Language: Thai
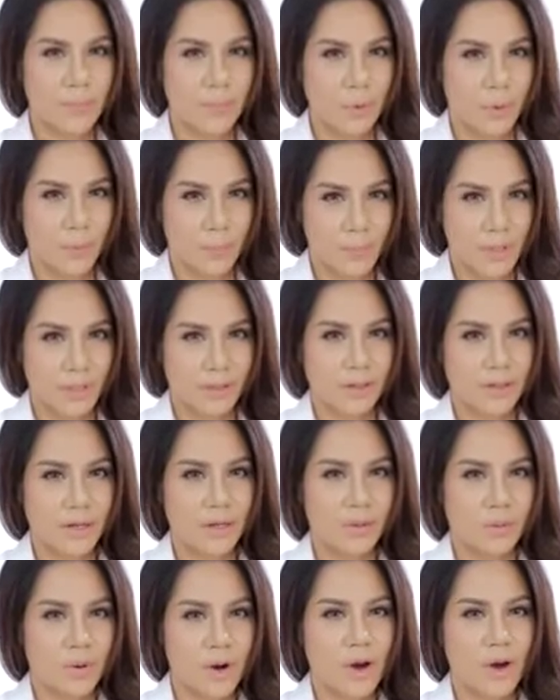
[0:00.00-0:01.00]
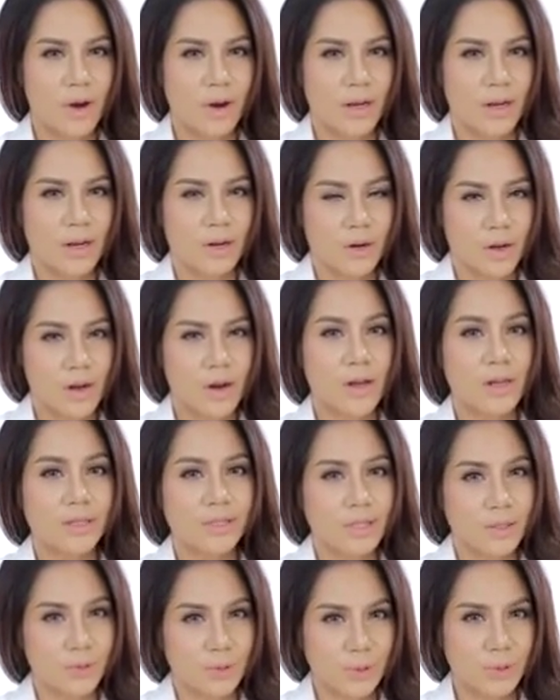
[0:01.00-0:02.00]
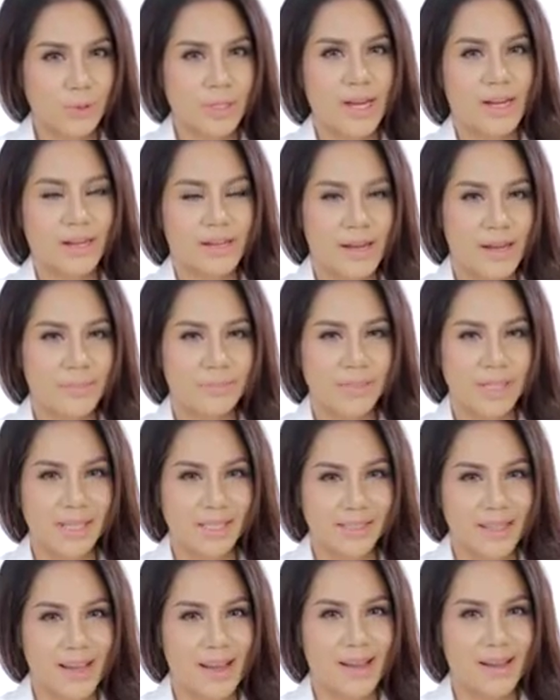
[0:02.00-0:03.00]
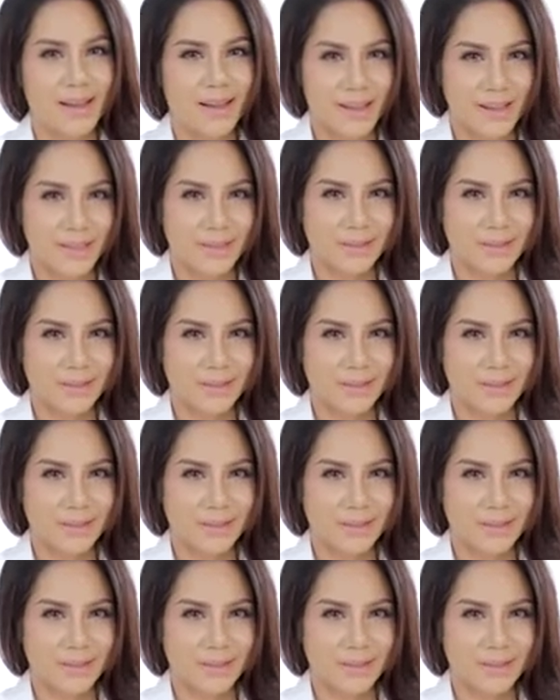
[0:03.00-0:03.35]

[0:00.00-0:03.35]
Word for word: เพื่อปกปิดริ้วรอยแล้วก็รอยสิวจุดด่างดำต่างๆ